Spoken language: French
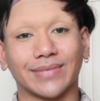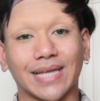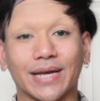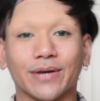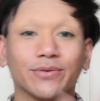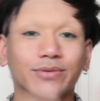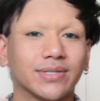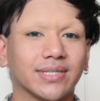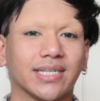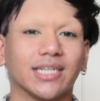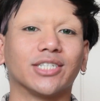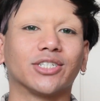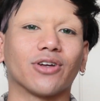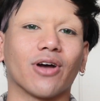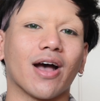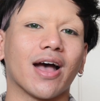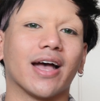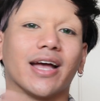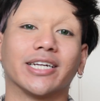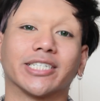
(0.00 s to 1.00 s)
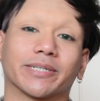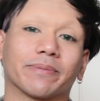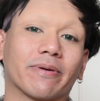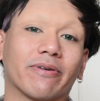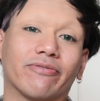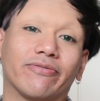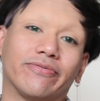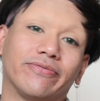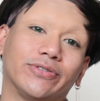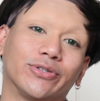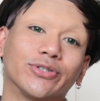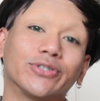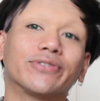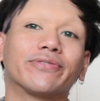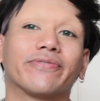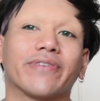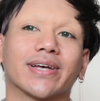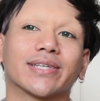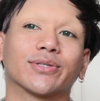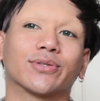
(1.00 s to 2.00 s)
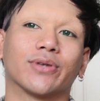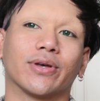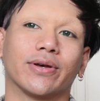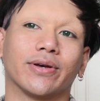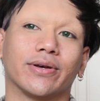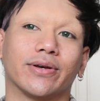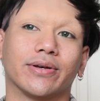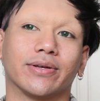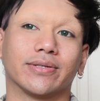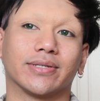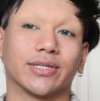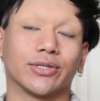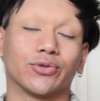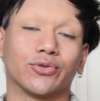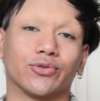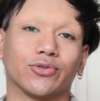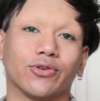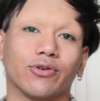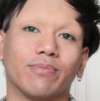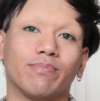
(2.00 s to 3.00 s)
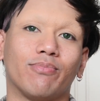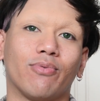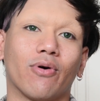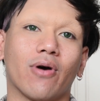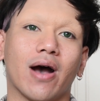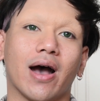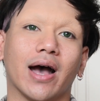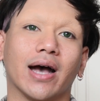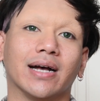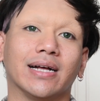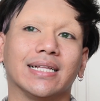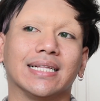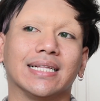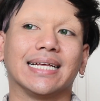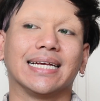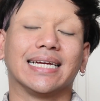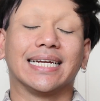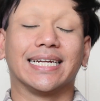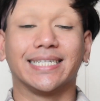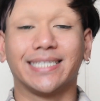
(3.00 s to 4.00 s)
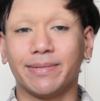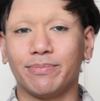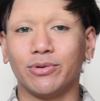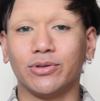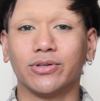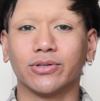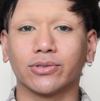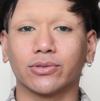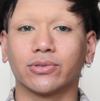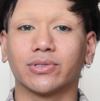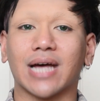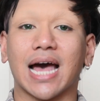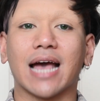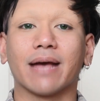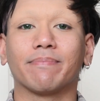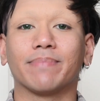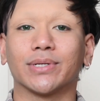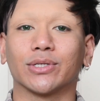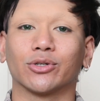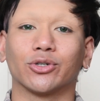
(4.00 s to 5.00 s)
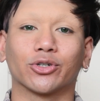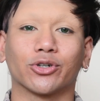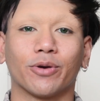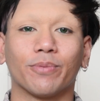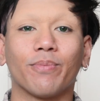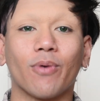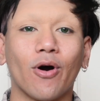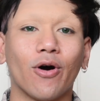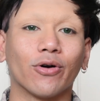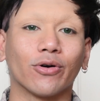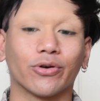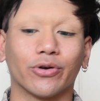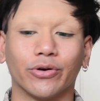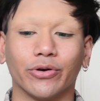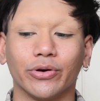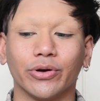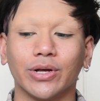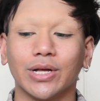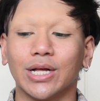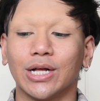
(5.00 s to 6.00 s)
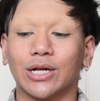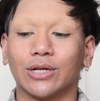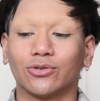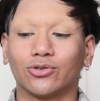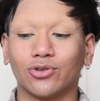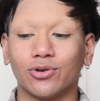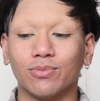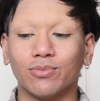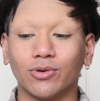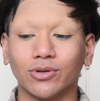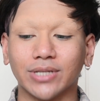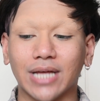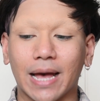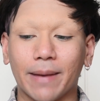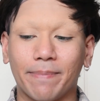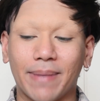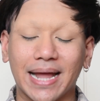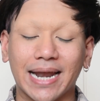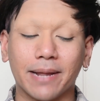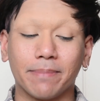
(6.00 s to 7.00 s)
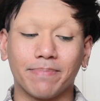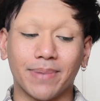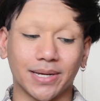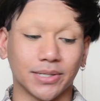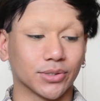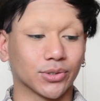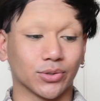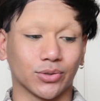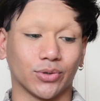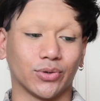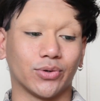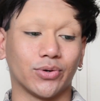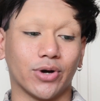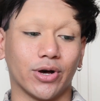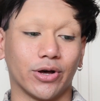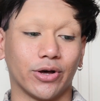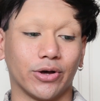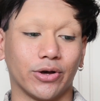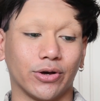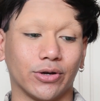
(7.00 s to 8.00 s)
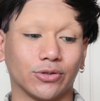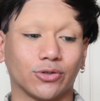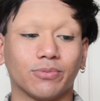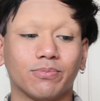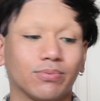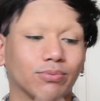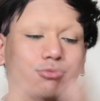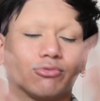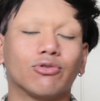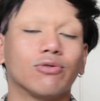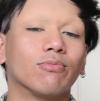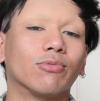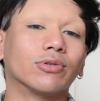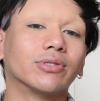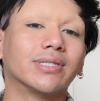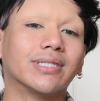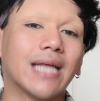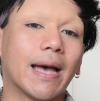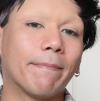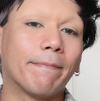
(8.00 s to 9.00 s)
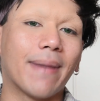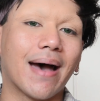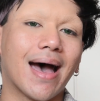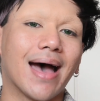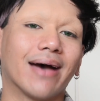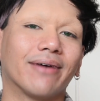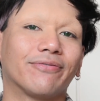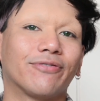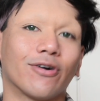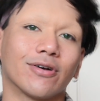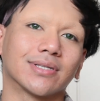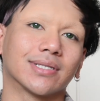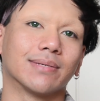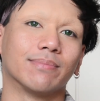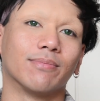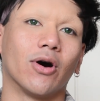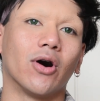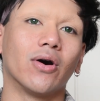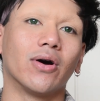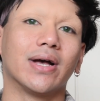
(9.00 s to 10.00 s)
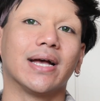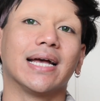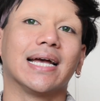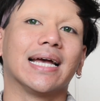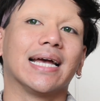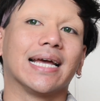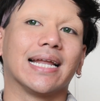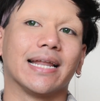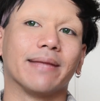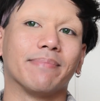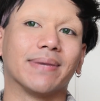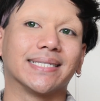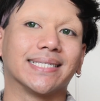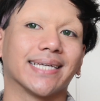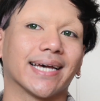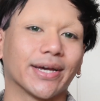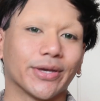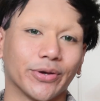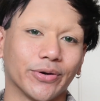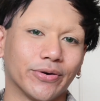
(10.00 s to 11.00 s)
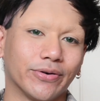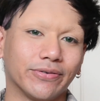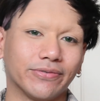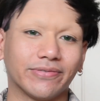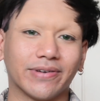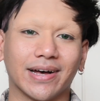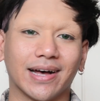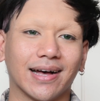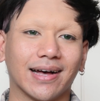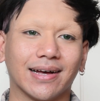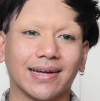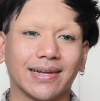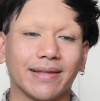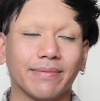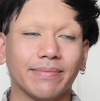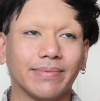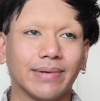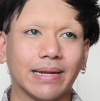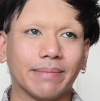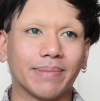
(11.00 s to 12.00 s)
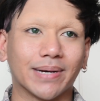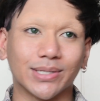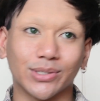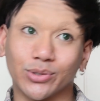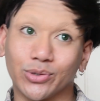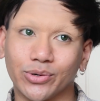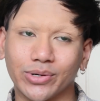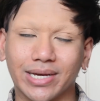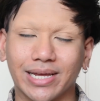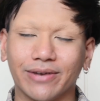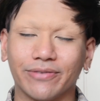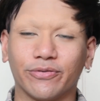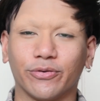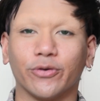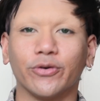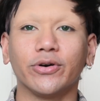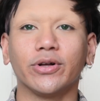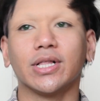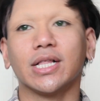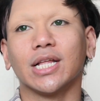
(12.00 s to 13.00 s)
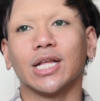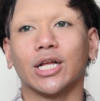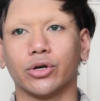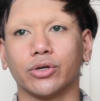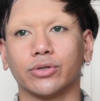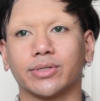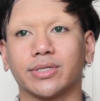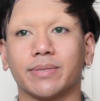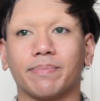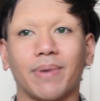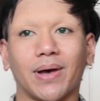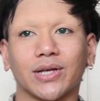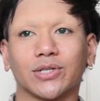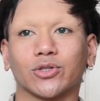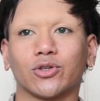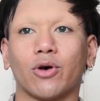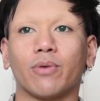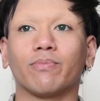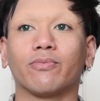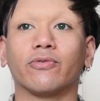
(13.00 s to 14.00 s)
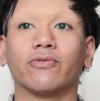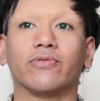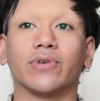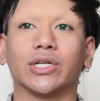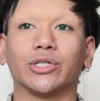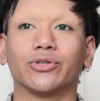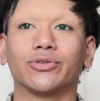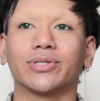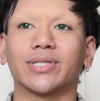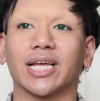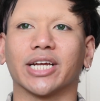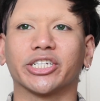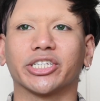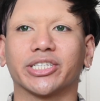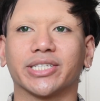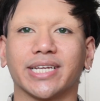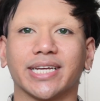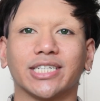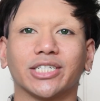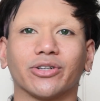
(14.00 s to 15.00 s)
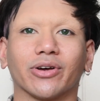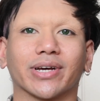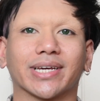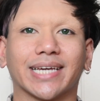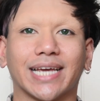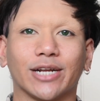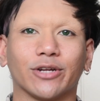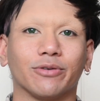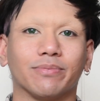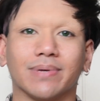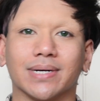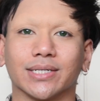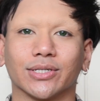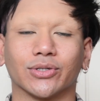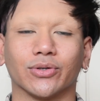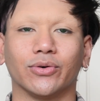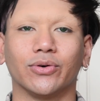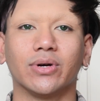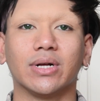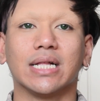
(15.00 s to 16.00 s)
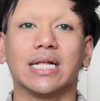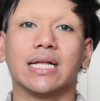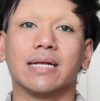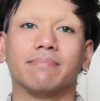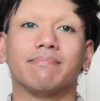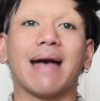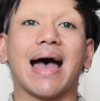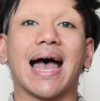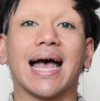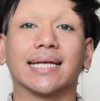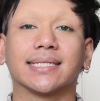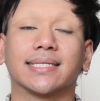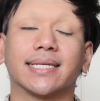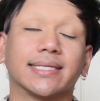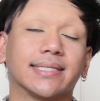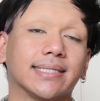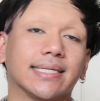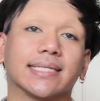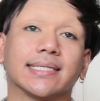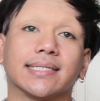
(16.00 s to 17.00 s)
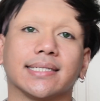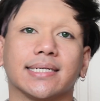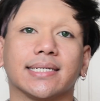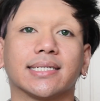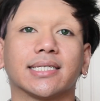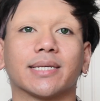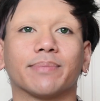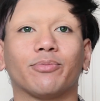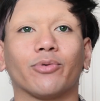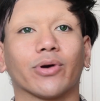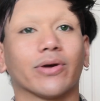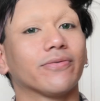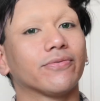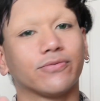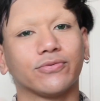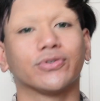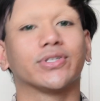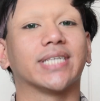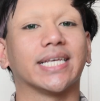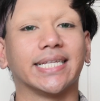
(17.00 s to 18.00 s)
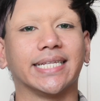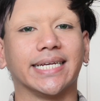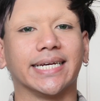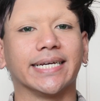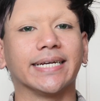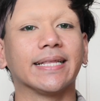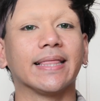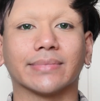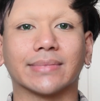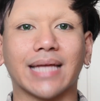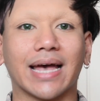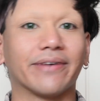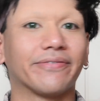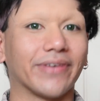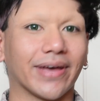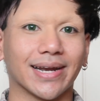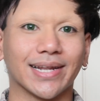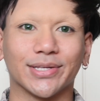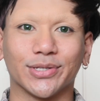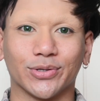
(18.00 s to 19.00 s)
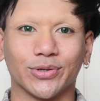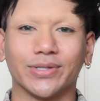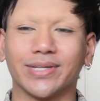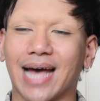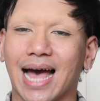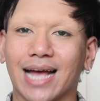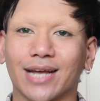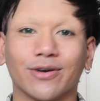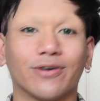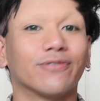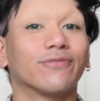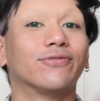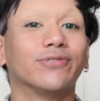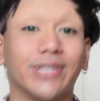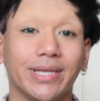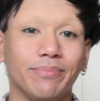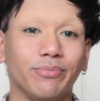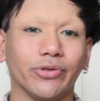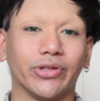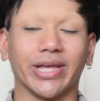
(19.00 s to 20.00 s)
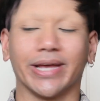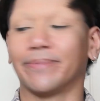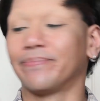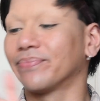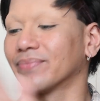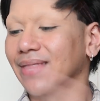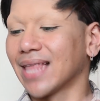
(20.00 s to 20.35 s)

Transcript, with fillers: Et aussi, euh, j'aimerais juste faire ce, ce tuto pour euh, les débutants en drag parce que je comprends que tout le monde n'a pas les pinceaux, euh, tout, le monde n'a pas forcément les matériaux, enfin les, pinceaux qu'il faut. Euh, si par exemple vous voulez juste acheter genre quelques pinceaux, bah cette technique ça pourrait vous aider à faire les yeux drag quand vous débutez.